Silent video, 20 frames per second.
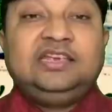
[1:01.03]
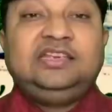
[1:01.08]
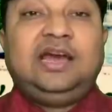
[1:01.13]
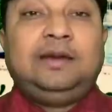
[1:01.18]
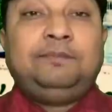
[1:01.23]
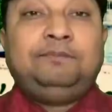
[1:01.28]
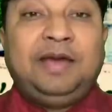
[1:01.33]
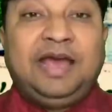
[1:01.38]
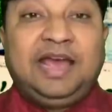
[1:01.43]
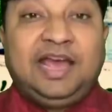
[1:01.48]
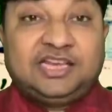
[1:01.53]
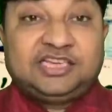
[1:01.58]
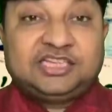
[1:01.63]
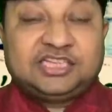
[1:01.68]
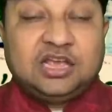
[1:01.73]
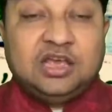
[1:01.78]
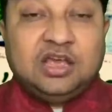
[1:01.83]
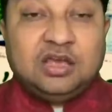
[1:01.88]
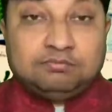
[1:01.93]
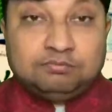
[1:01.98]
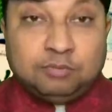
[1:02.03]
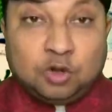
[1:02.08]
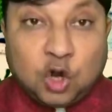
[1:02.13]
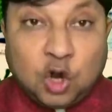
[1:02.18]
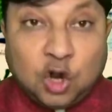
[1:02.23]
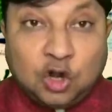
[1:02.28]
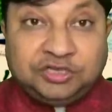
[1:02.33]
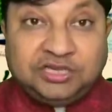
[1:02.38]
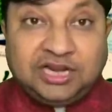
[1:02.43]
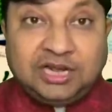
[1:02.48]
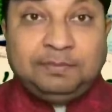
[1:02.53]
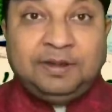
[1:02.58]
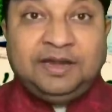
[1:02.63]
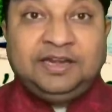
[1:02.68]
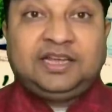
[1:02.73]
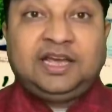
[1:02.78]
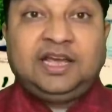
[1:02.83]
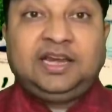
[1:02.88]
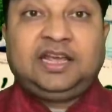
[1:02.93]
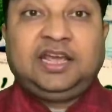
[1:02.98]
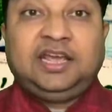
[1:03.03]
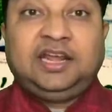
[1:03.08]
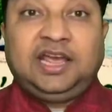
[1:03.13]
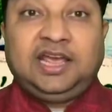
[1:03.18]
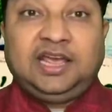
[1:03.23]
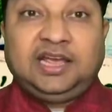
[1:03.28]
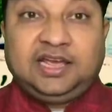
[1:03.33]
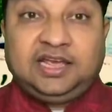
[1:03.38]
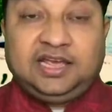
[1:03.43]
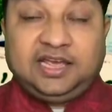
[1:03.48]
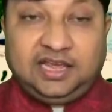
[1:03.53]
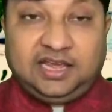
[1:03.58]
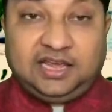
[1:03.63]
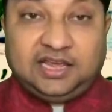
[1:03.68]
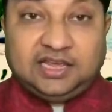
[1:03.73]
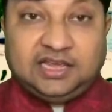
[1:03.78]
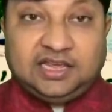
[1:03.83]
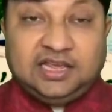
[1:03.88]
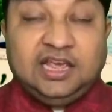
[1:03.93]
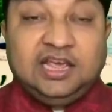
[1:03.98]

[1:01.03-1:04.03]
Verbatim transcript: या महज मुखौटा बनकर के रह गए हैं